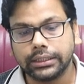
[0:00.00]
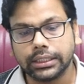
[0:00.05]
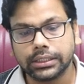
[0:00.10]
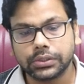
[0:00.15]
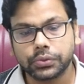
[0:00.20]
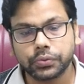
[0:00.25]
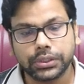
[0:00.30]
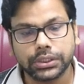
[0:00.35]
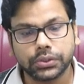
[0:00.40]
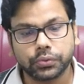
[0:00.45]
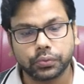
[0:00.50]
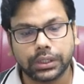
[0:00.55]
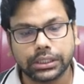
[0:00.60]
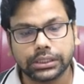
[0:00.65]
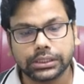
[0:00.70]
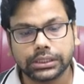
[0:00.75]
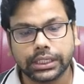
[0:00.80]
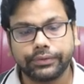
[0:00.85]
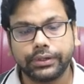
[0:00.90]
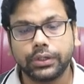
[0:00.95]
दिस वन इज
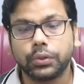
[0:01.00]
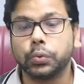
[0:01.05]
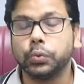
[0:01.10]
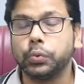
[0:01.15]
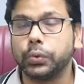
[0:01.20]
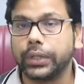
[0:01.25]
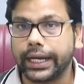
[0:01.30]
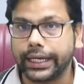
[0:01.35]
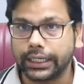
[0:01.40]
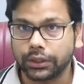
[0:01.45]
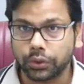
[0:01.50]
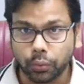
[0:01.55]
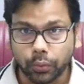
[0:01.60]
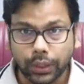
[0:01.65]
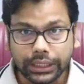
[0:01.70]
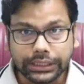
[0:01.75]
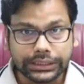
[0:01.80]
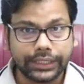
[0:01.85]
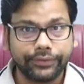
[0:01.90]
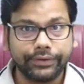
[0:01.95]
1729 तो
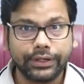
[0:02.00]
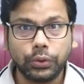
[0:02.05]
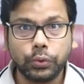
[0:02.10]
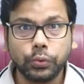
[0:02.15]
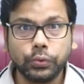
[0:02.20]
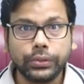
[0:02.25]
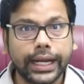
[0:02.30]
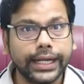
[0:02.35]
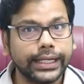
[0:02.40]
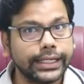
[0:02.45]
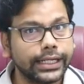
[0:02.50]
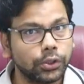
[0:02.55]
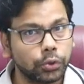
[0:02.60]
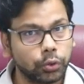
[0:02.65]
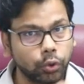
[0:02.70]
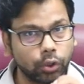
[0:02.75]
1729 के